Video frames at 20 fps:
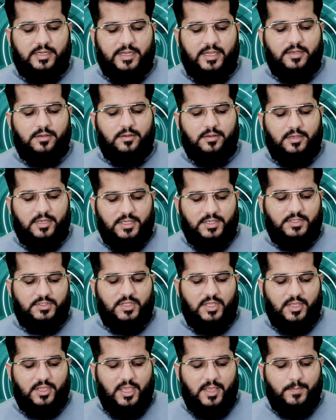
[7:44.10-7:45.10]
चलने नहीं
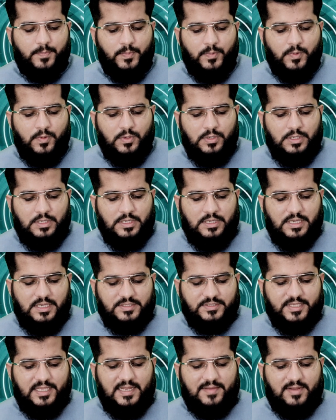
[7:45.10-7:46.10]
देंगे
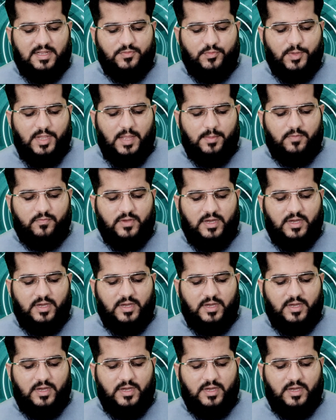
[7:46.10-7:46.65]
इसके अलावा नासिकाम